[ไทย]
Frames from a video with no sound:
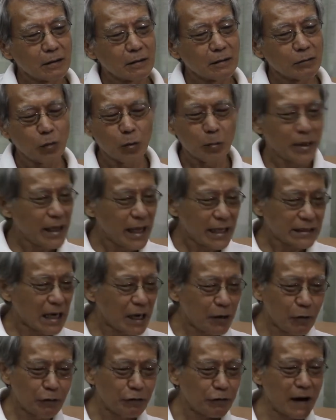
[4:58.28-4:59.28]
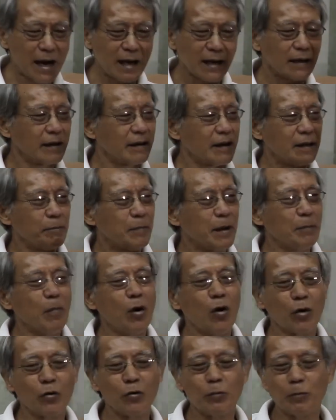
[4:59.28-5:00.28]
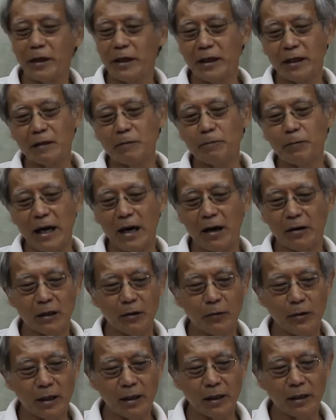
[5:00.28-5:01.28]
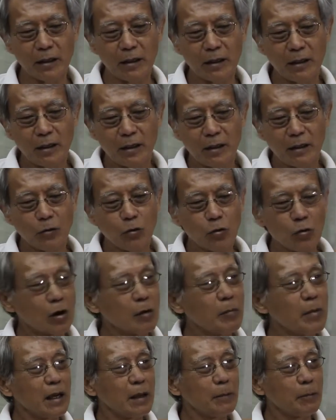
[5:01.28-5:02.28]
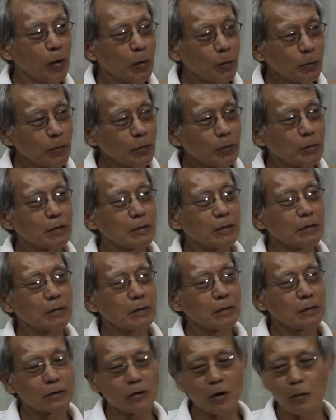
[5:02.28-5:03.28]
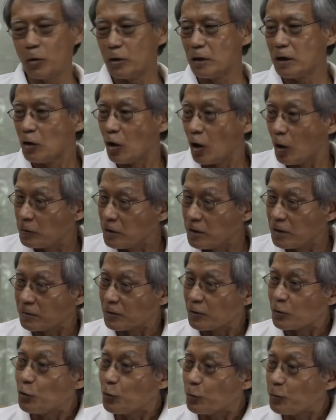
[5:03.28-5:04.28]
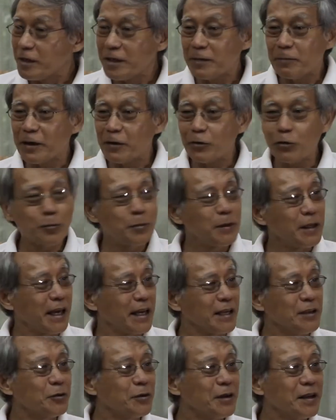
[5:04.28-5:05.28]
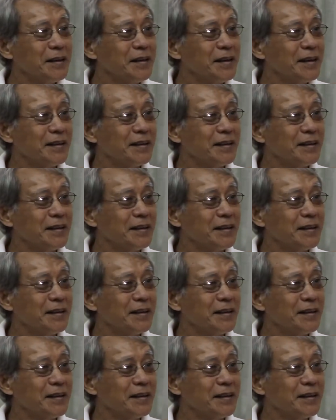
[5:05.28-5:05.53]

ผมไม่แน่ใจว่าฝากอะไรไปบอกคุณปรีดีหรือเปล่า แต่ว่าลุงก็ได้พบจอมพลถนอม ซึ่งรูปนี้เป็นรูปที่เห็นอยู่เรื่